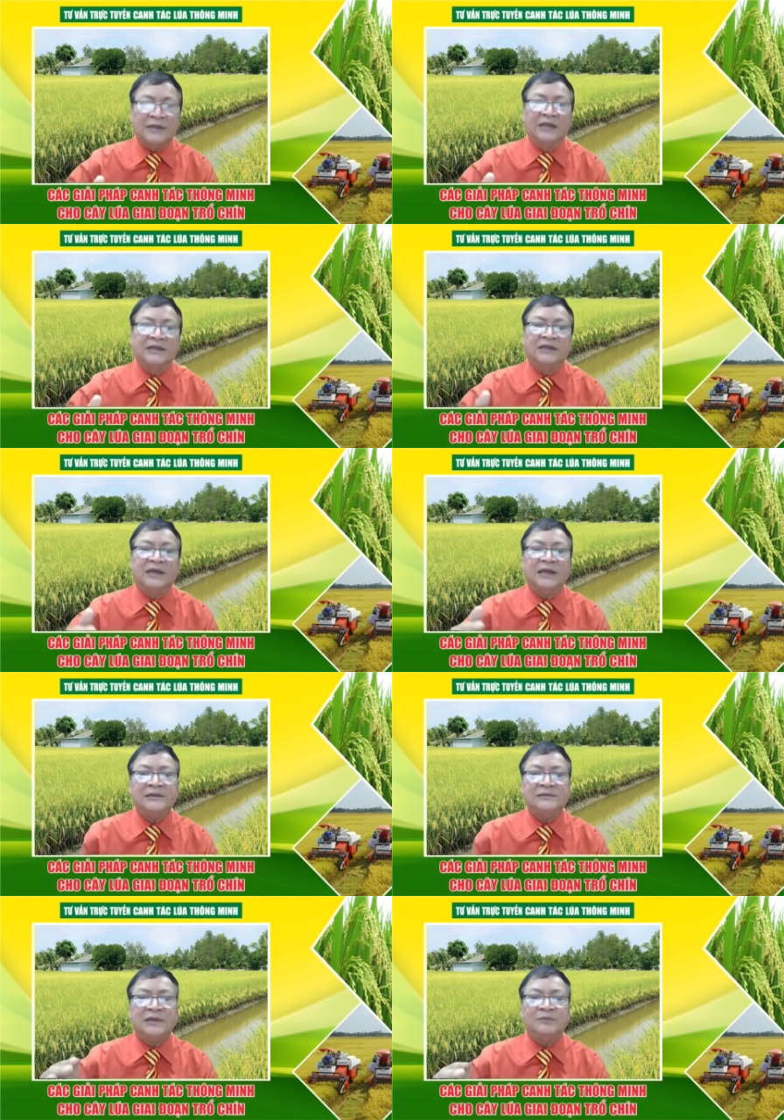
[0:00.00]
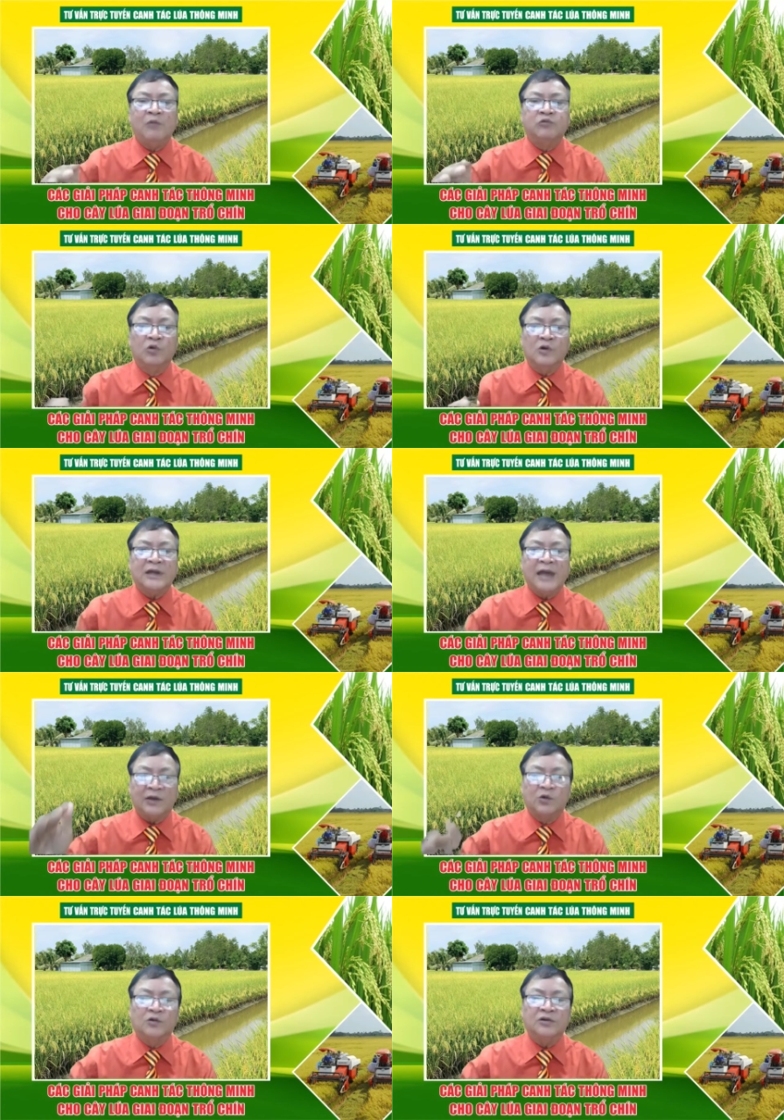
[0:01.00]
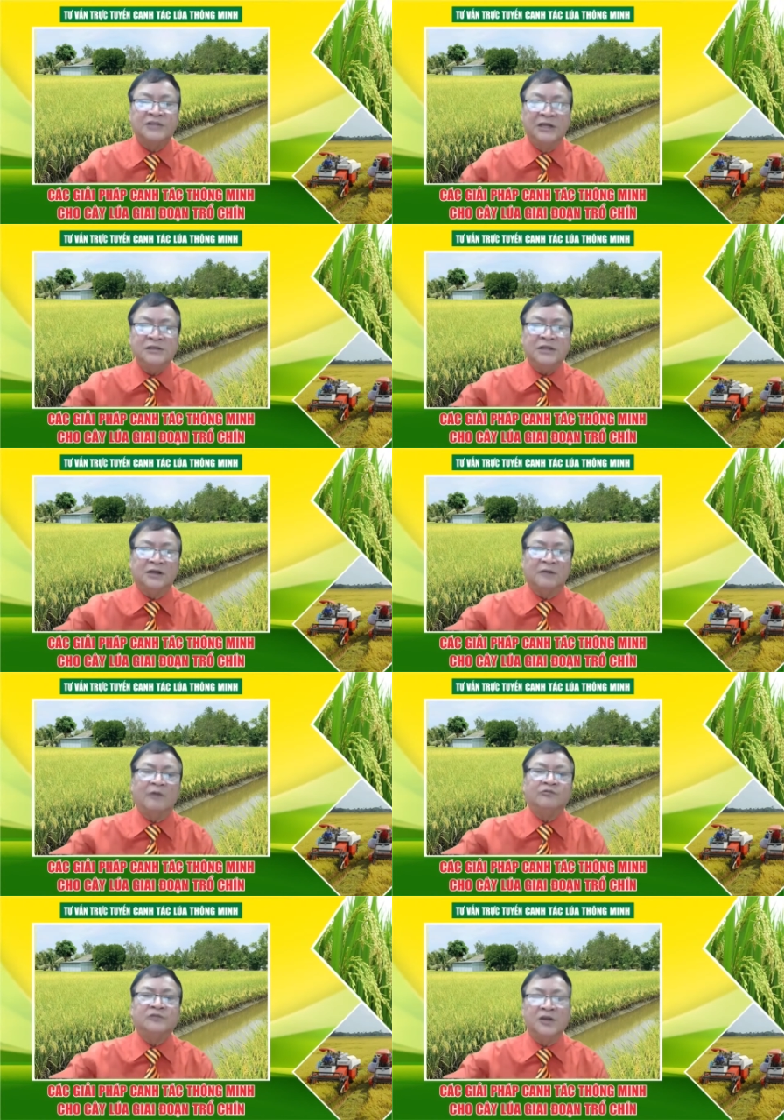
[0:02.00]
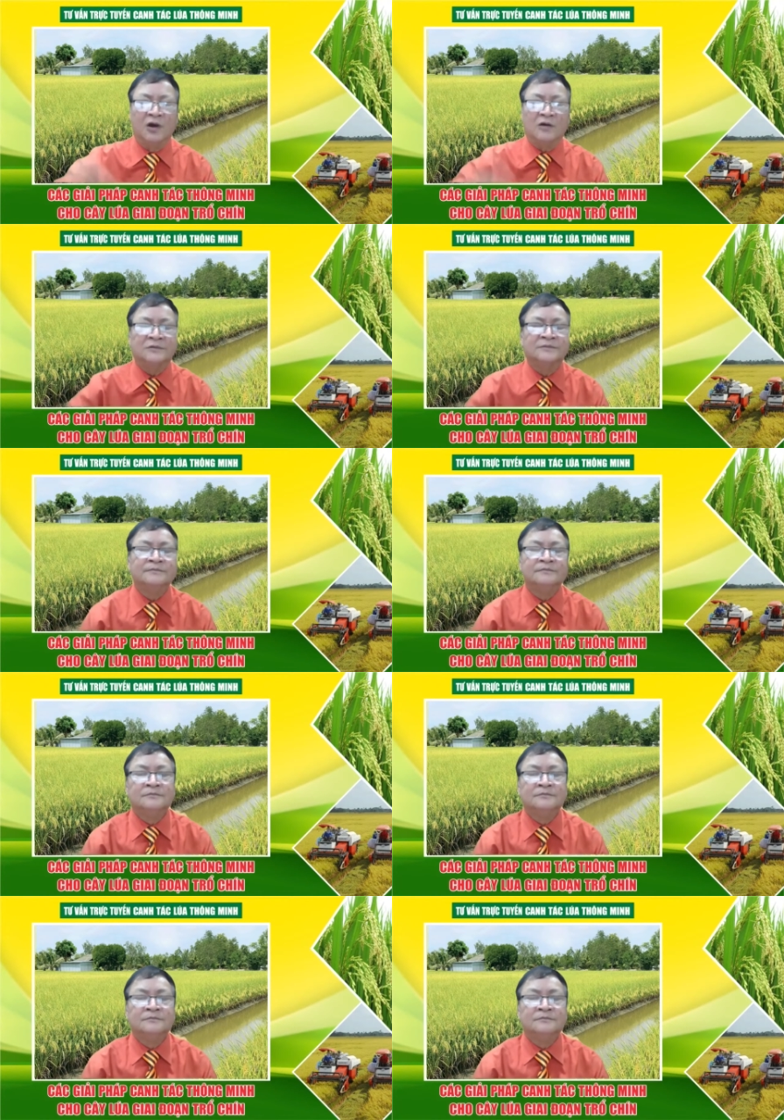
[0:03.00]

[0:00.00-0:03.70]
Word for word: tại vì cái cái bông lúa cái hạt lúa nó chín từ đầu bông chín vô